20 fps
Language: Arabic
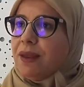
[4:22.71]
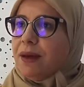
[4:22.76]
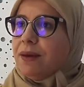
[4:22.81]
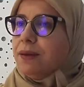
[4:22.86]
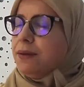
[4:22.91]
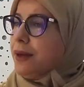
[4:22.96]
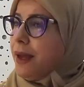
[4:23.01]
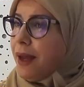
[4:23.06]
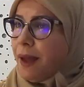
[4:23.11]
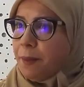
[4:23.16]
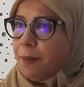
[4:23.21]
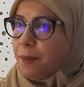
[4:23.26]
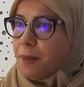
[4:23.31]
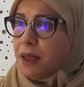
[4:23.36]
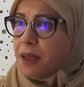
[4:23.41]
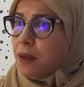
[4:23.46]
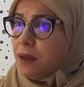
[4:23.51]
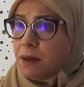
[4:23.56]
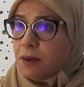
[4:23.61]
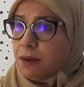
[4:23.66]
يوسف نعم.
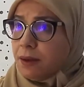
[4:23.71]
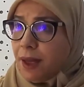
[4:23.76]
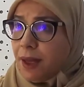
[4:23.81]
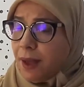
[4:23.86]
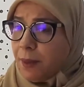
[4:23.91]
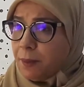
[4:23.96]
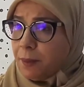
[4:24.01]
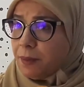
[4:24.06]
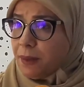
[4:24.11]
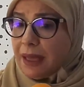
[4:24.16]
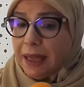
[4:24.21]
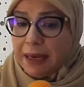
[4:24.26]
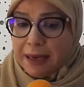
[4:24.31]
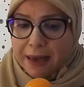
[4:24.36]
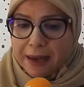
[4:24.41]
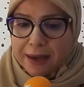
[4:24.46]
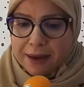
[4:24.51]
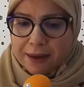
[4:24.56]
شاهد نعم. وحكومته نعم.